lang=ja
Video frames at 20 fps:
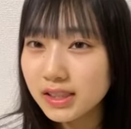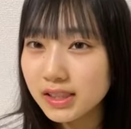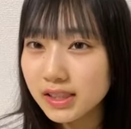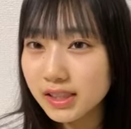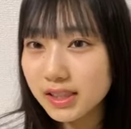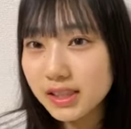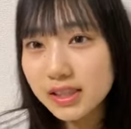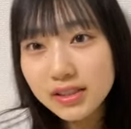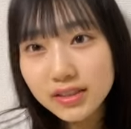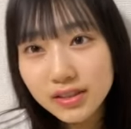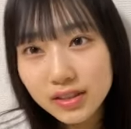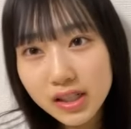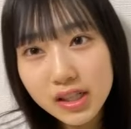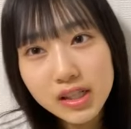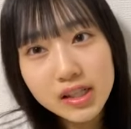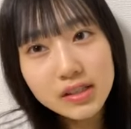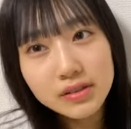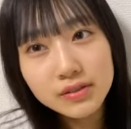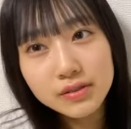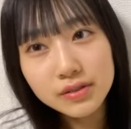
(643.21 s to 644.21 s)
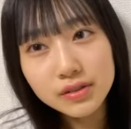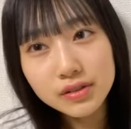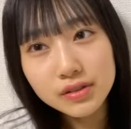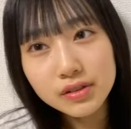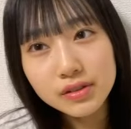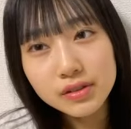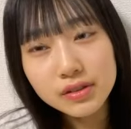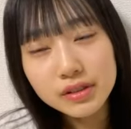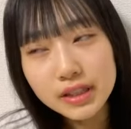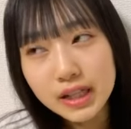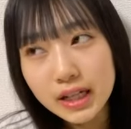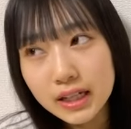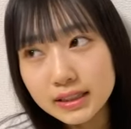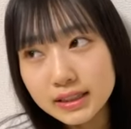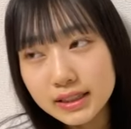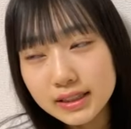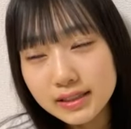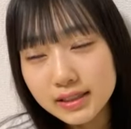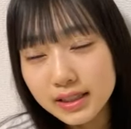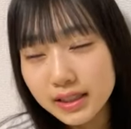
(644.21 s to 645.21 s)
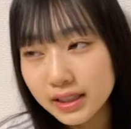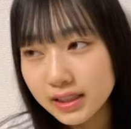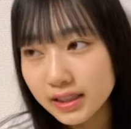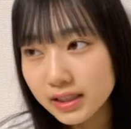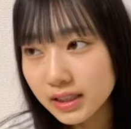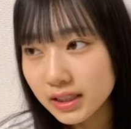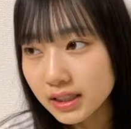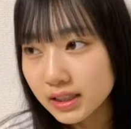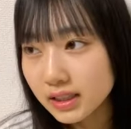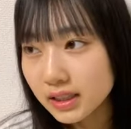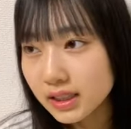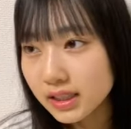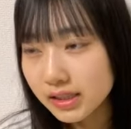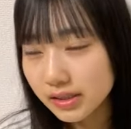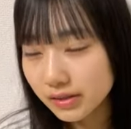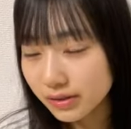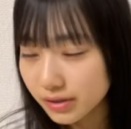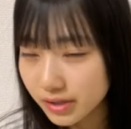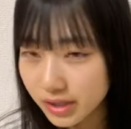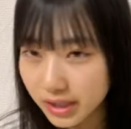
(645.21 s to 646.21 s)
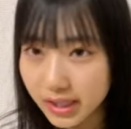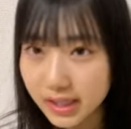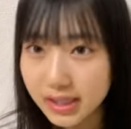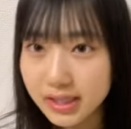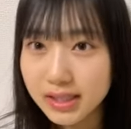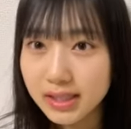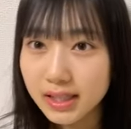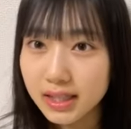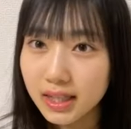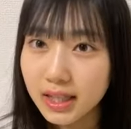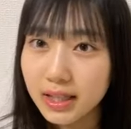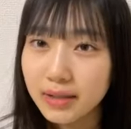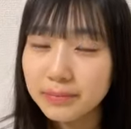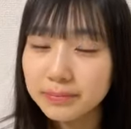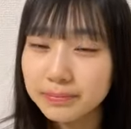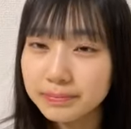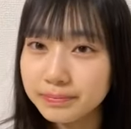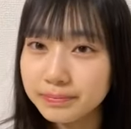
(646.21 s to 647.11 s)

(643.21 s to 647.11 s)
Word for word: 写真撮られることというか撮影がすごい大好きで